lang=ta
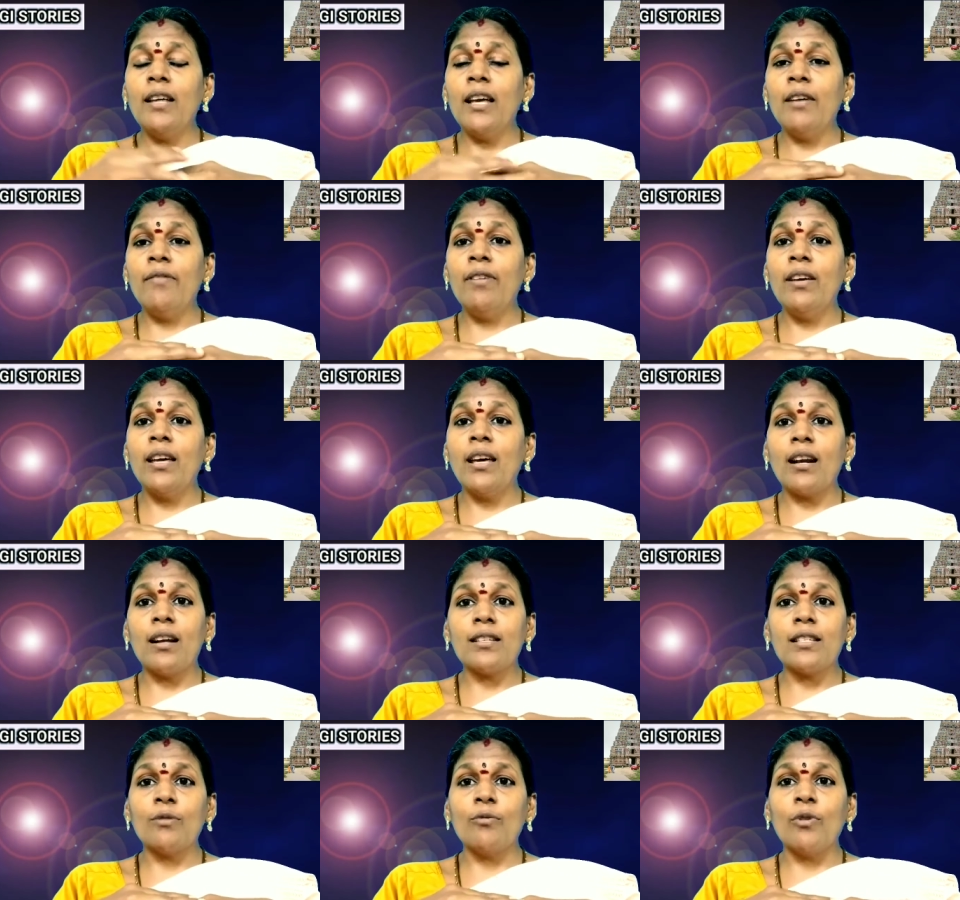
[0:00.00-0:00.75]
தெய்வீக
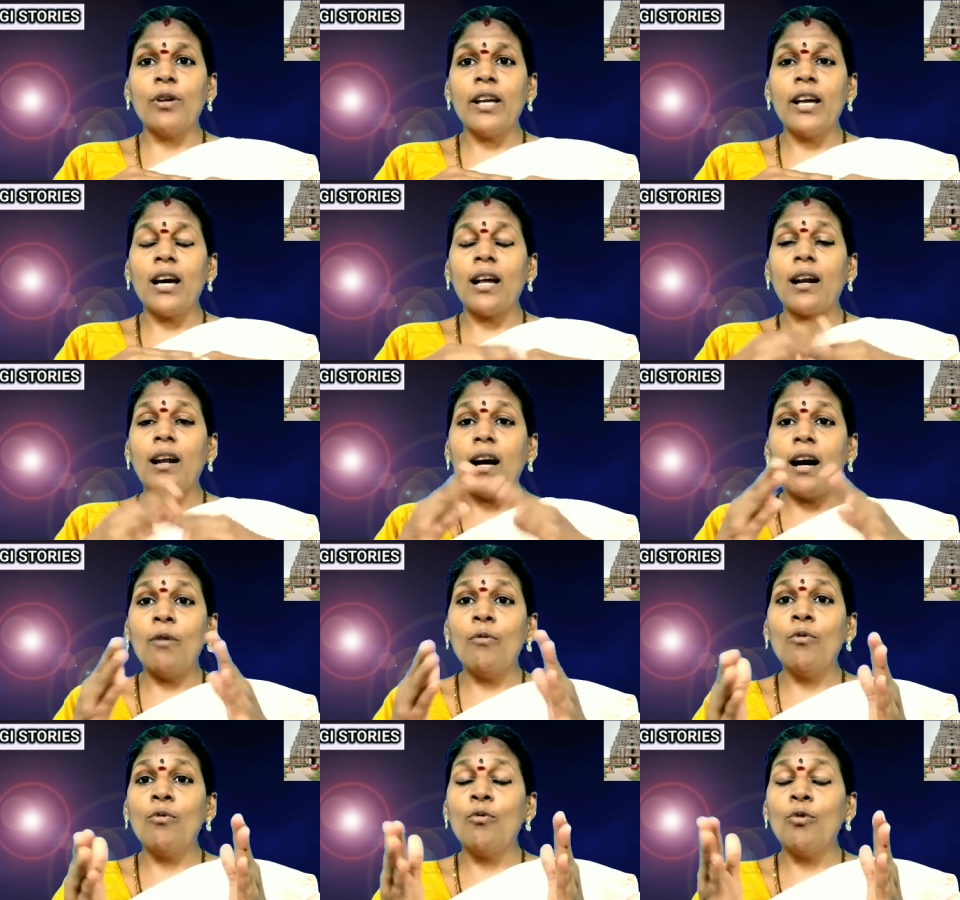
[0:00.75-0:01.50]
ராச உடையார்
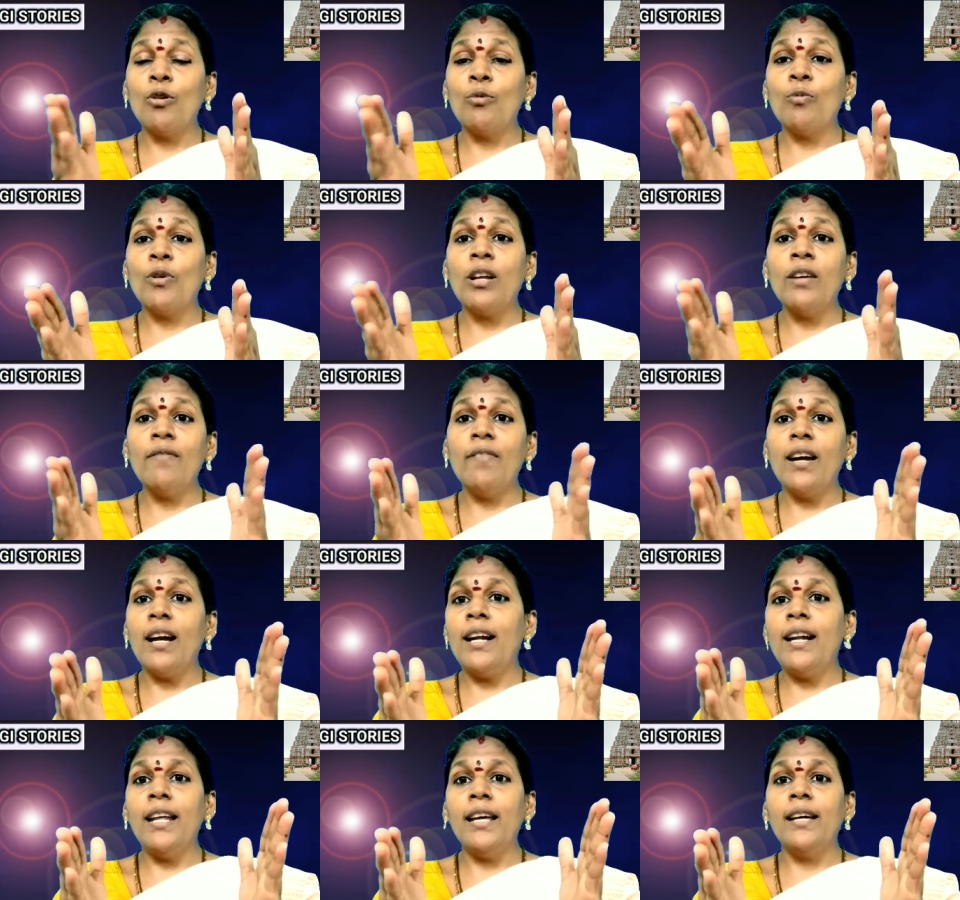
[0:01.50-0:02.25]
அவர் ஒரு முறை
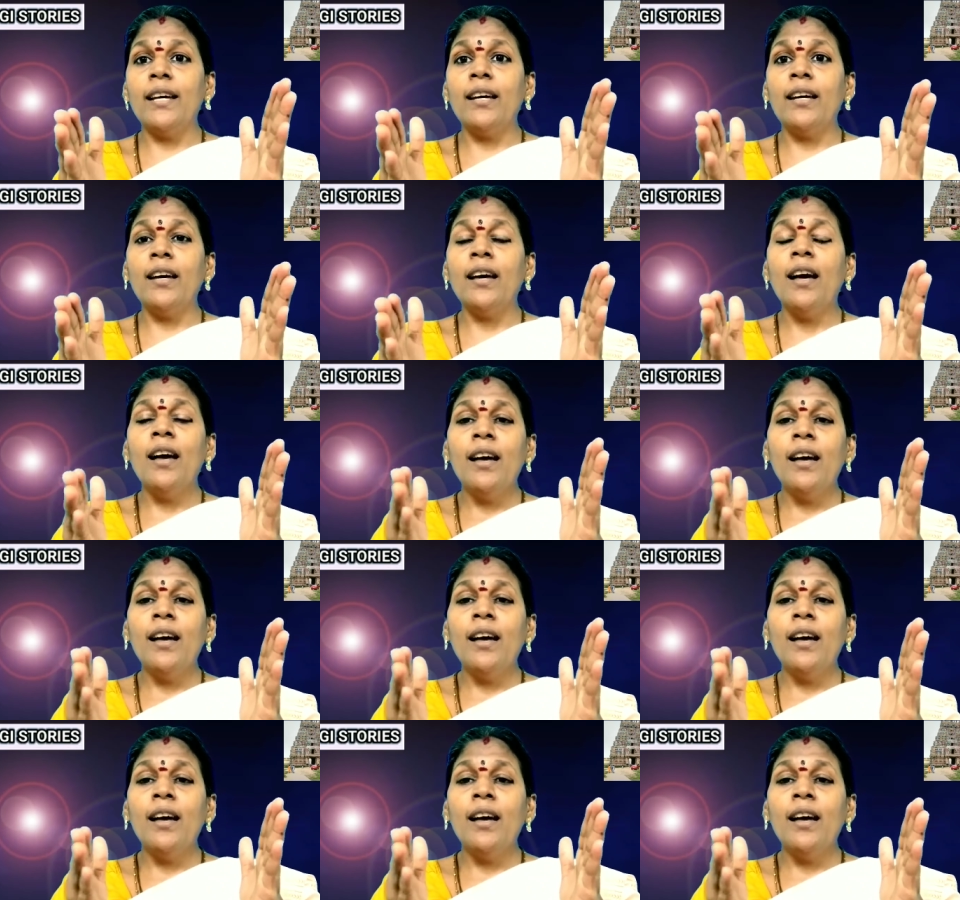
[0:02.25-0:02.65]
வேட்டைக்கு